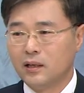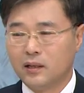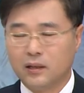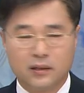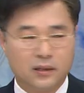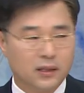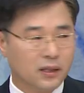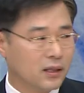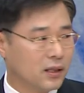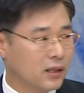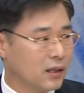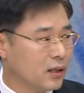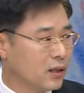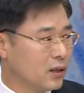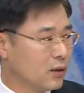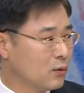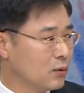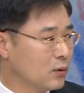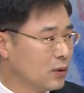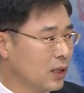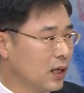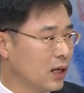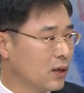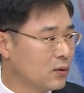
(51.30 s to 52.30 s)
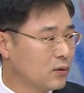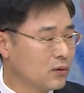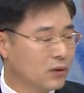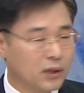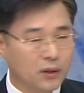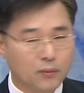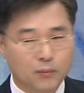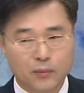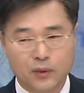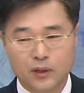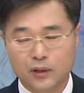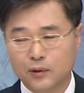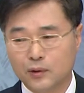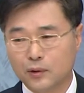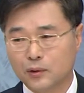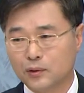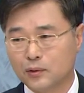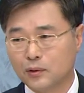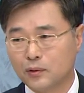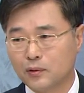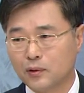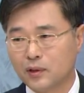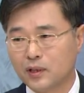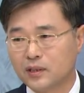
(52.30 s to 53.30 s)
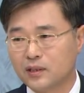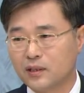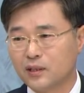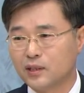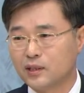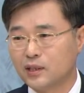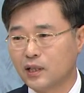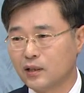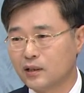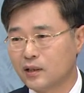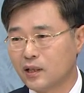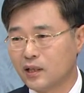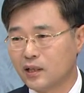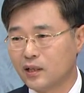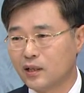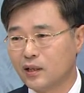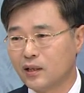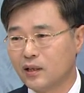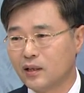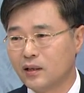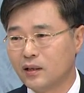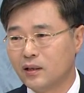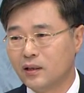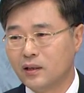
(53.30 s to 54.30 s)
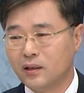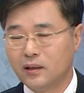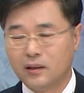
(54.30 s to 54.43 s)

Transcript: 이제 우리 한국의 민족 종교에서는 상당히